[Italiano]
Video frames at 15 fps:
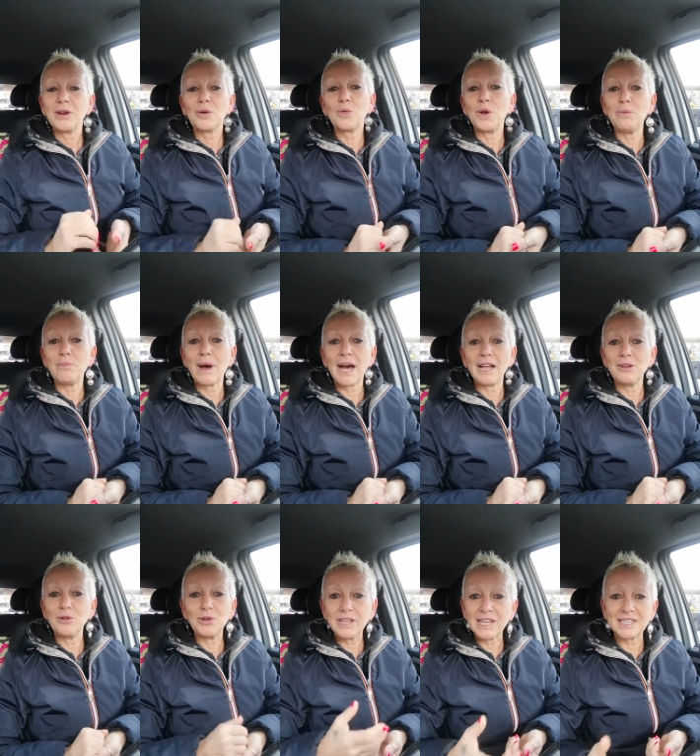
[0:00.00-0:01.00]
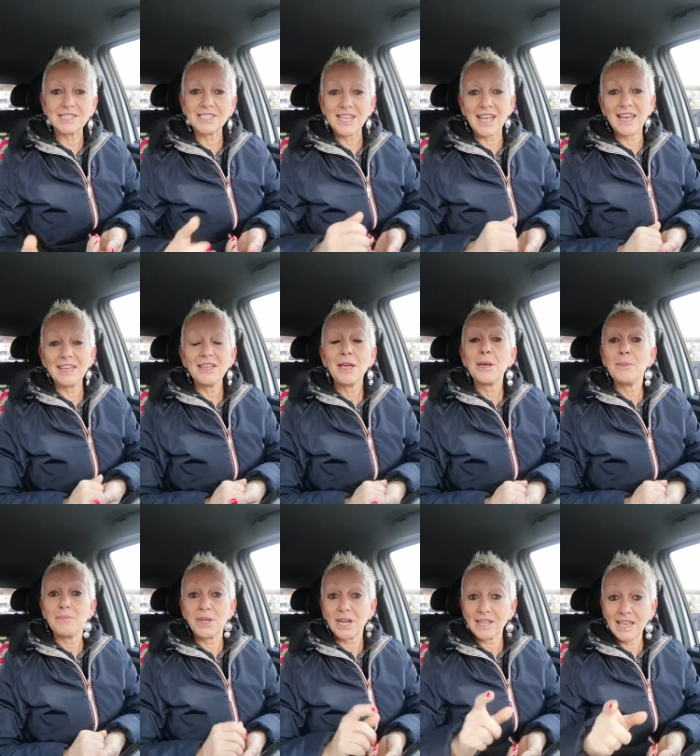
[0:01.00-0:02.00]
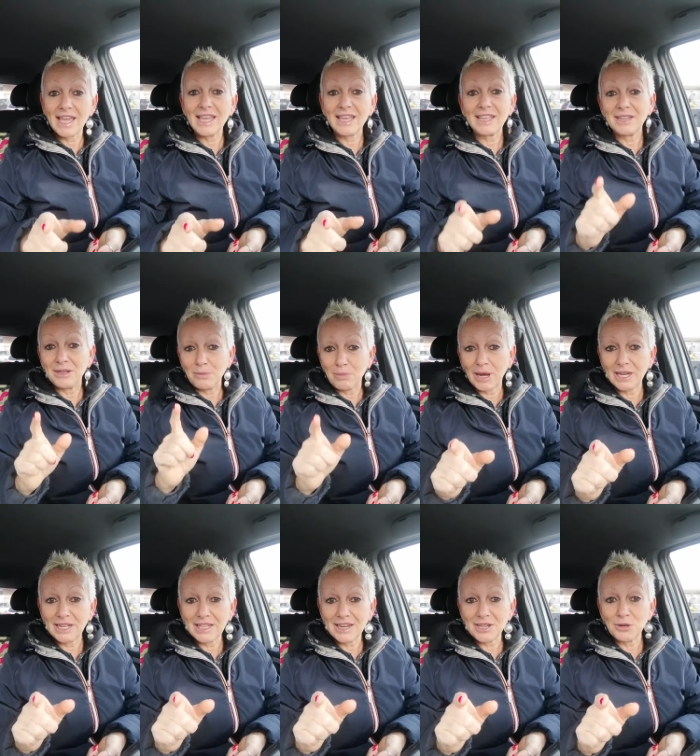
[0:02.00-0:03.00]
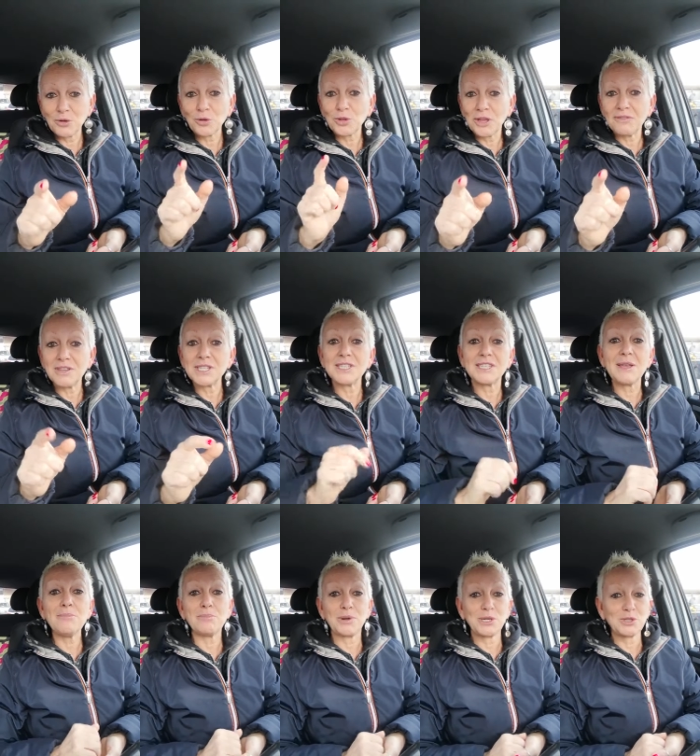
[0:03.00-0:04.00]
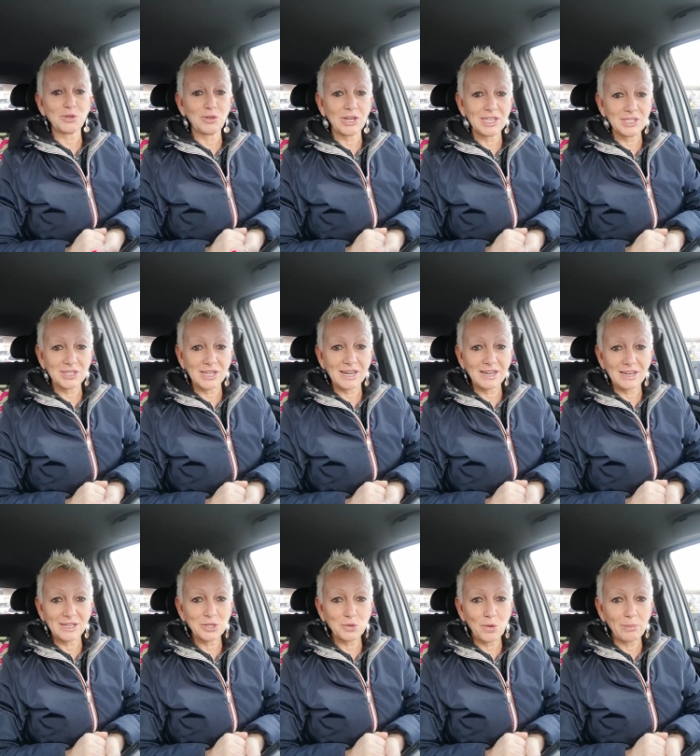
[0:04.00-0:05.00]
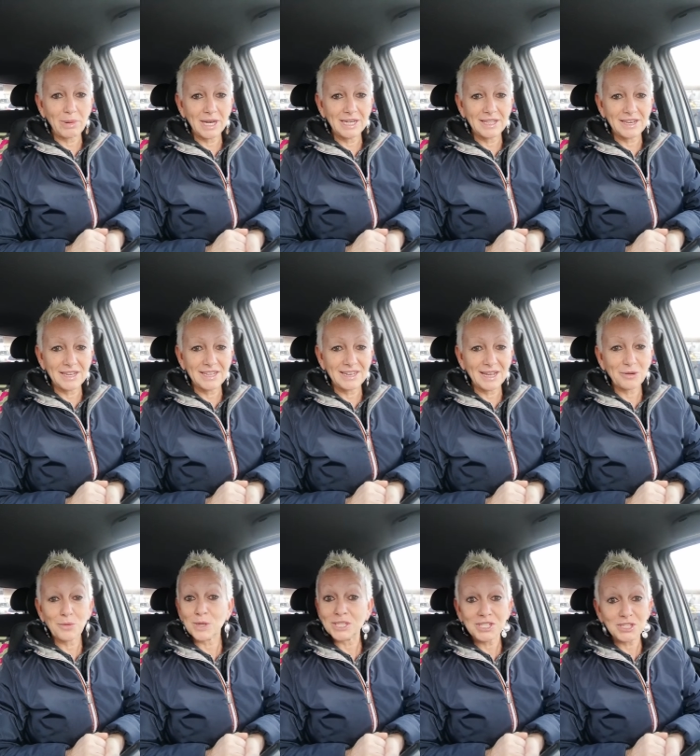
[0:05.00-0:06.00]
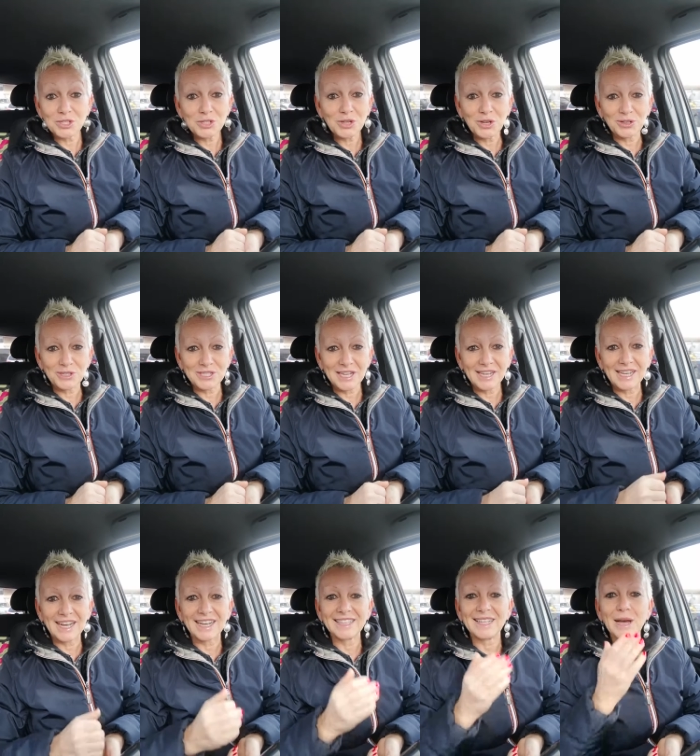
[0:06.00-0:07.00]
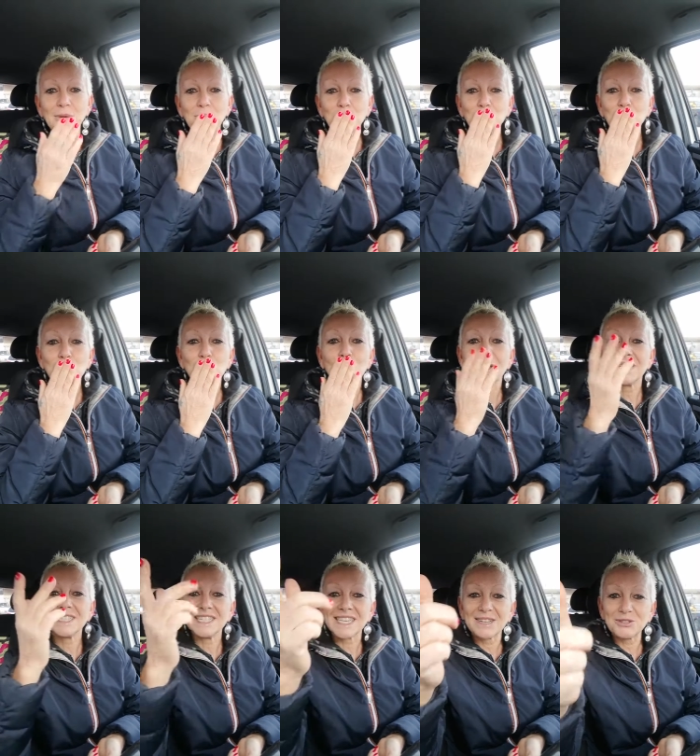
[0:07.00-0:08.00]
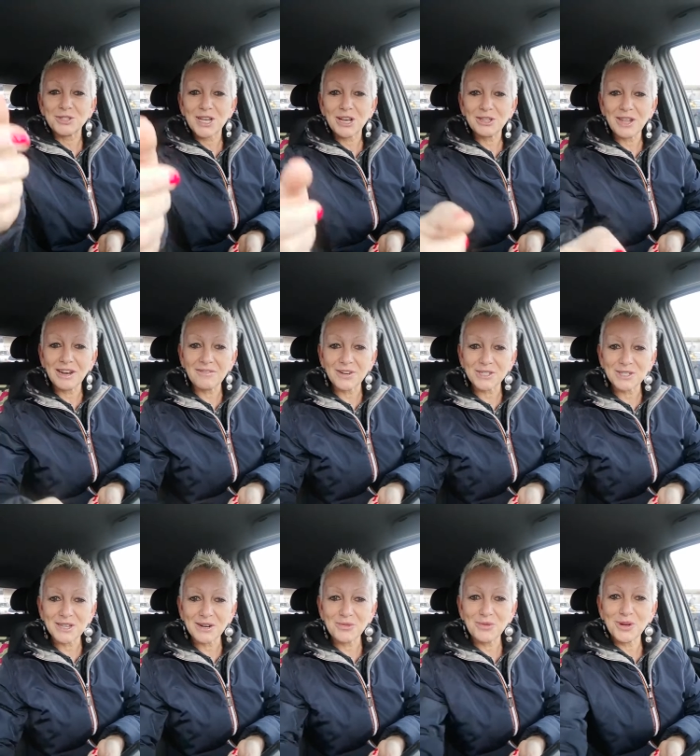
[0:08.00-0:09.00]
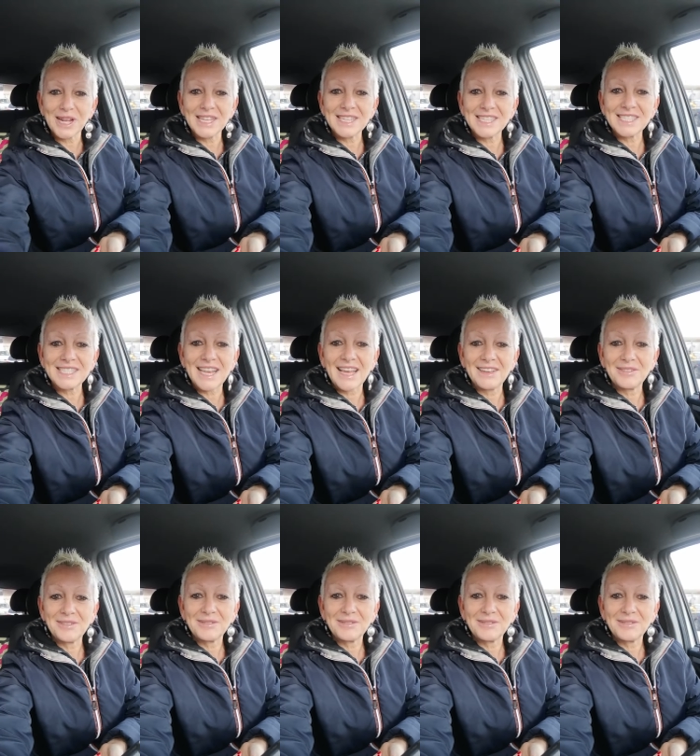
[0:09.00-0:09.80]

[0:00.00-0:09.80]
quel ballo, il casquet perché il ballerino deve sempre sorreggere la sua ballerina, qualsiasi cosa accada. Ciao ciao dalla vostra Cuccagna C'è.